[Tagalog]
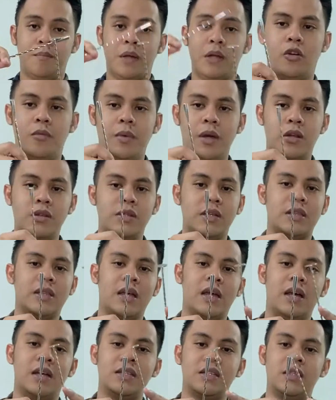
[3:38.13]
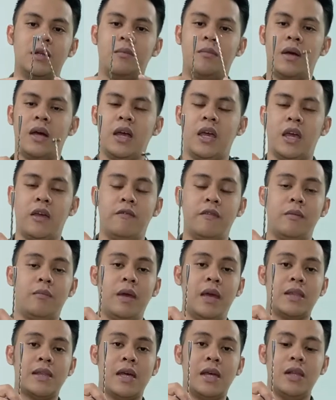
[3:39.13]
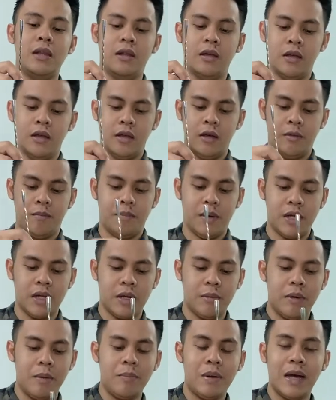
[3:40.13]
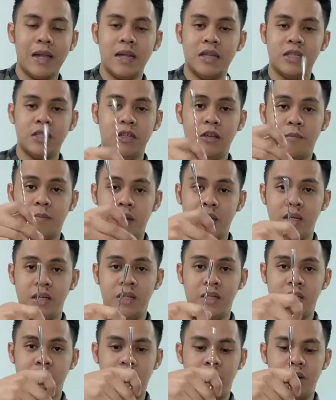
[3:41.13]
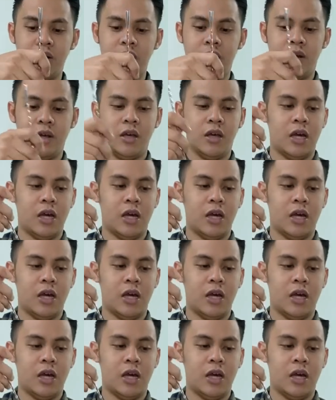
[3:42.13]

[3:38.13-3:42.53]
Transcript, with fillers: Pero meron sa taas ng mga heavy metal para mabalance yung pag-steer.